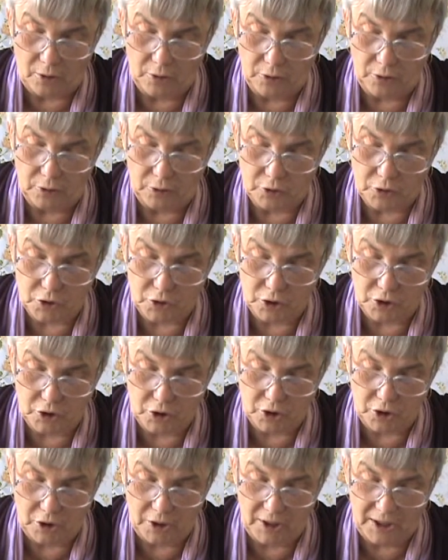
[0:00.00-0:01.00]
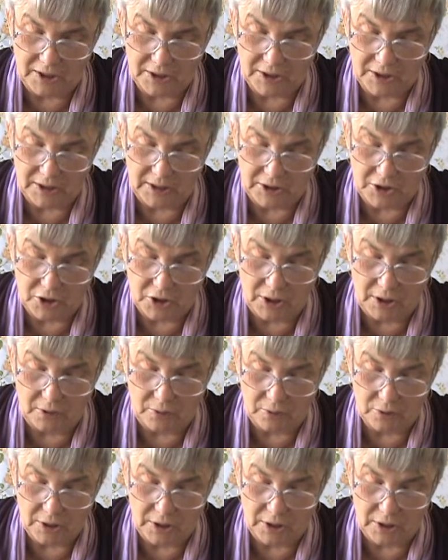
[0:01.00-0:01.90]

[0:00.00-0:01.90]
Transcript: On oczyści nas z każdego